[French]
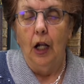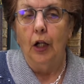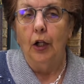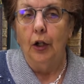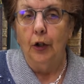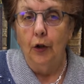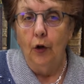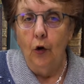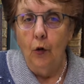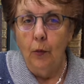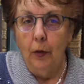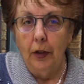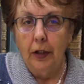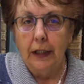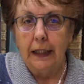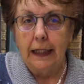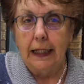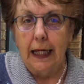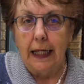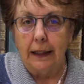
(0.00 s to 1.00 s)
Le nombre
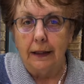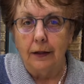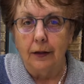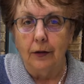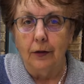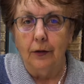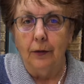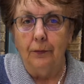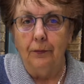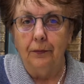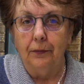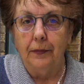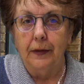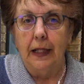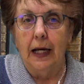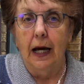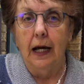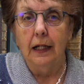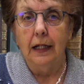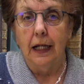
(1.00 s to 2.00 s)
4,
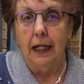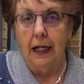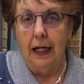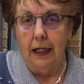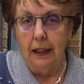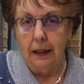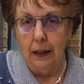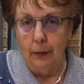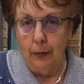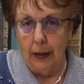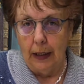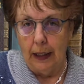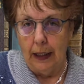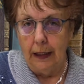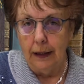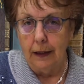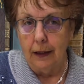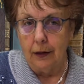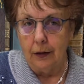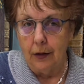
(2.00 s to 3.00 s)
dans la langue
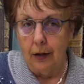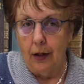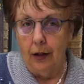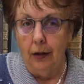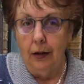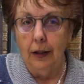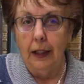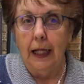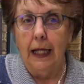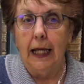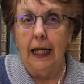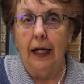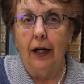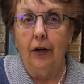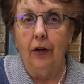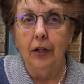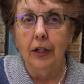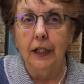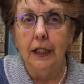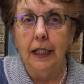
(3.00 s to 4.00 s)
hébraïque encore, est
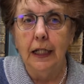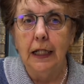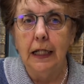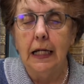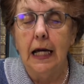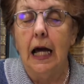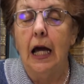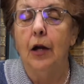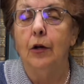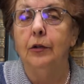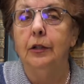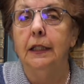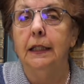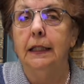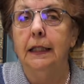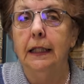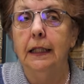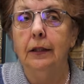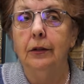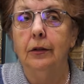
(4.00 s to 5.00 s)
relié à une
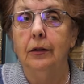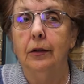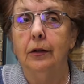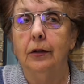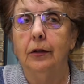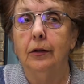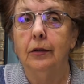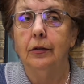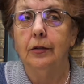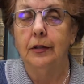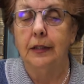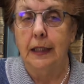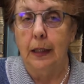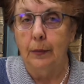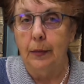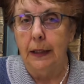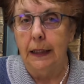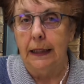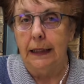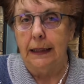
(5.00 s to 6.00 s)
idée de
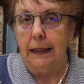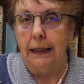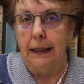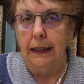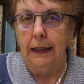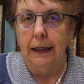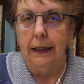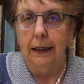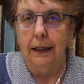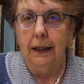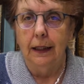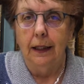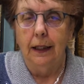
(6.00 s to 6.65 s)
stabilité,